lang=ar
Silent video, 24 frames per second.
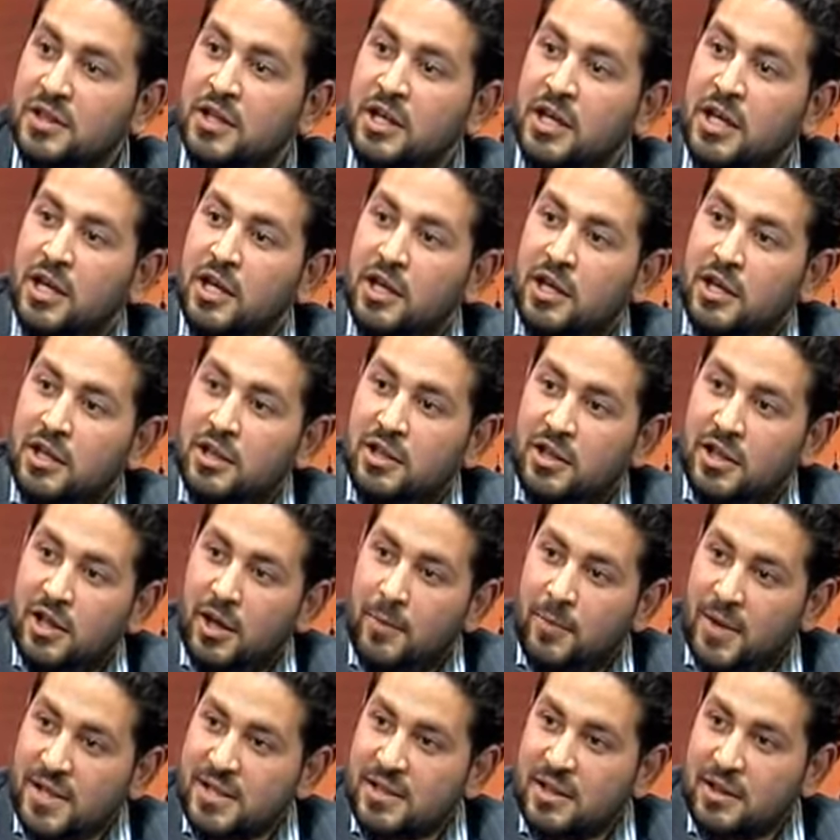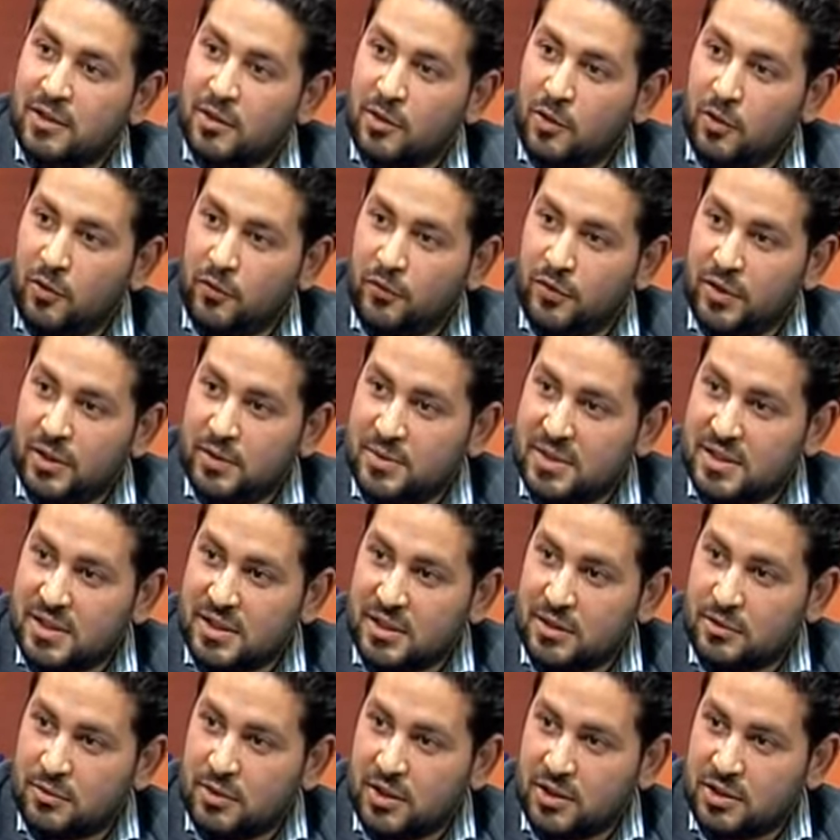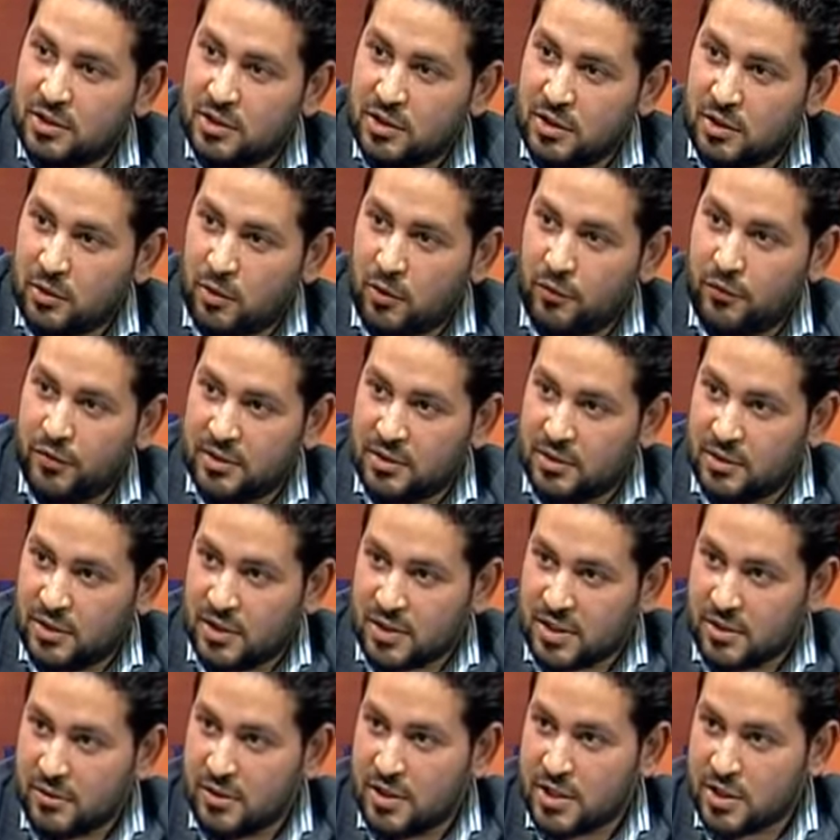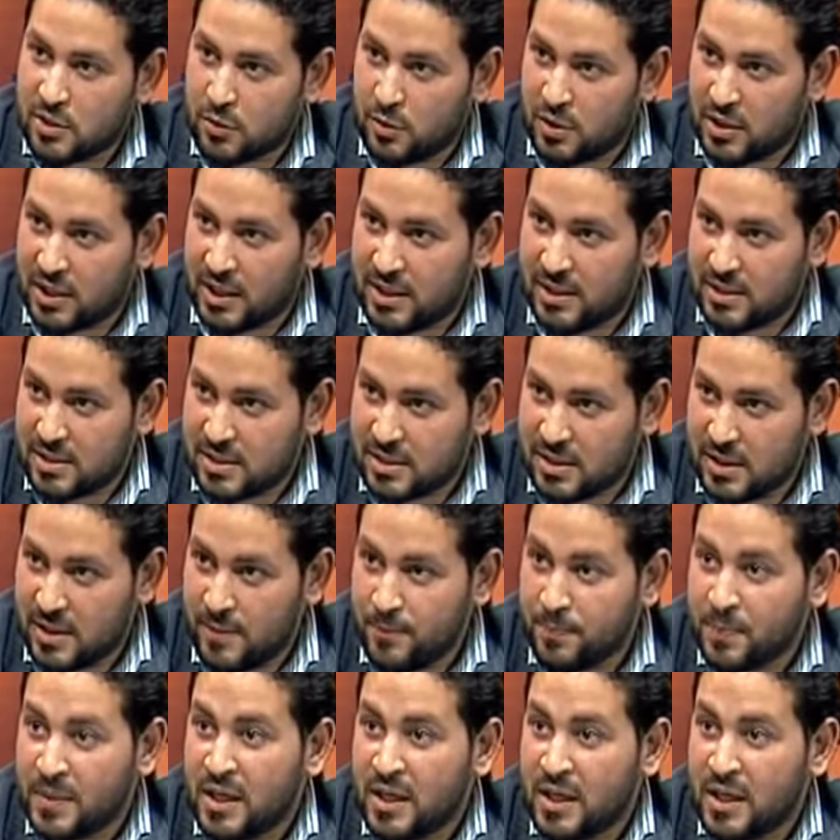ان مثلا الغرفه اللي بتذيع دلوقتي غرفه نصارى يسالون عن الاسلام